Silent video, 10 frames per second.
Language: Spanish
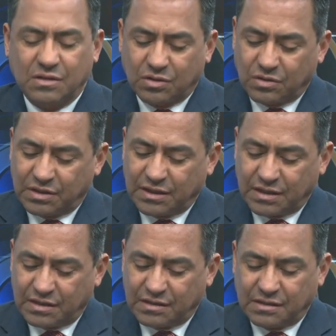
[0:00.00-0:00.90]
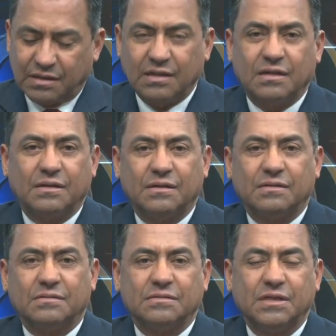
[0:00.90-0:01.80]
con el
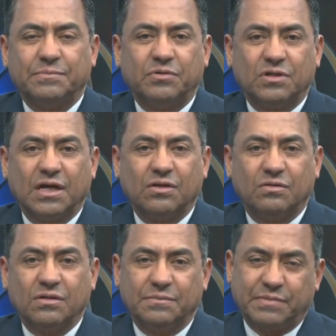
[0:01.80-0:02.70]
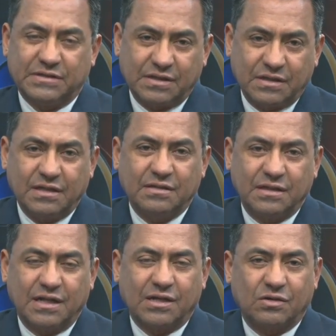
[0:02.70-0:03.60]
eh, diputado y presidente
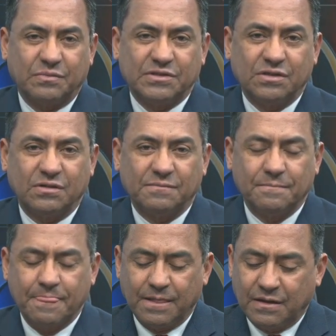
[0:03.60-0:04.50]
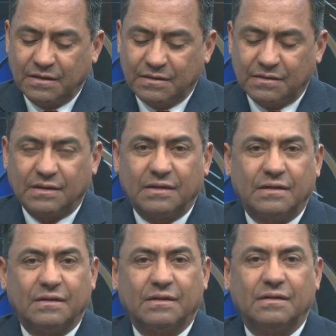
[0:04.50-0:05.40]
de la Comisión
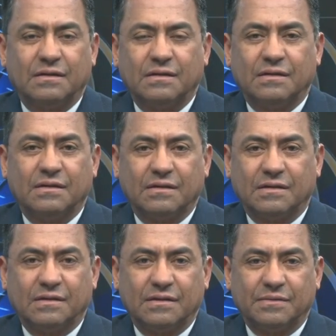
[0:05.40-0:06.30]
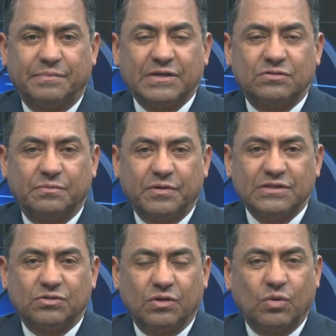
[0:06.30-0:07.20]
de eh,
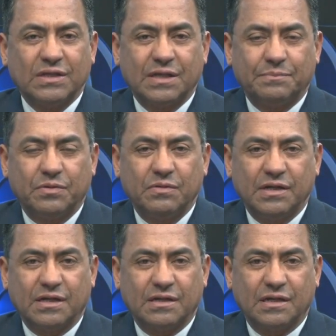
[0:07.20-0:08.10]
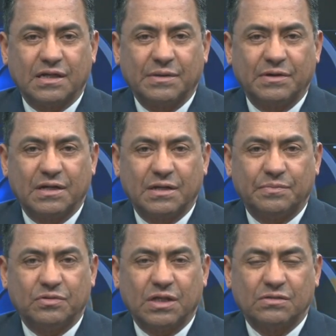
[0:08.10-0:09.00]
Presupuesto y Cuenta Pública de la Cámara de
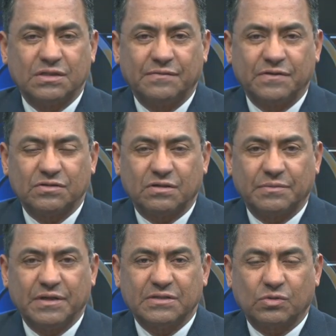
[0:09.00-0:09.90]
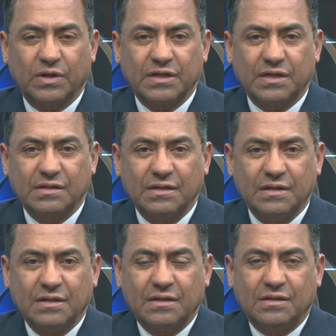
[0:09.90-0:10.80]
Diputados, Alfonso Ramírez Cuellar,
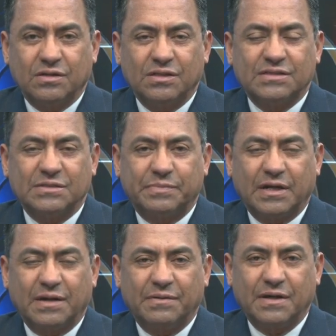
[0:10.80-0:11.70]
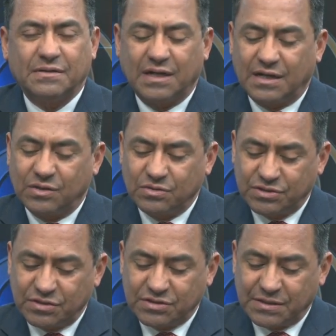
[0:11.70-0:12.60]
donde se esperaban
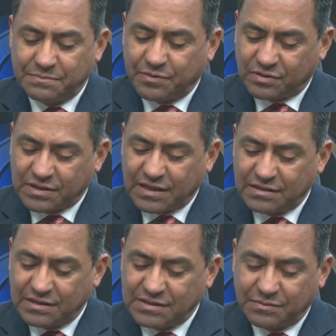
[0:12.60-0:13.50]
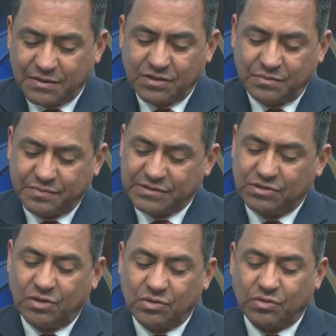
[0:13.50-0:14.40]
anuncios importantes y bueno, pues
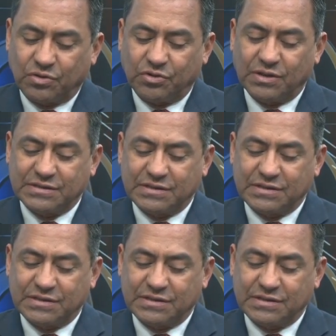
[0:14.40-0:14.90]
no ocurrió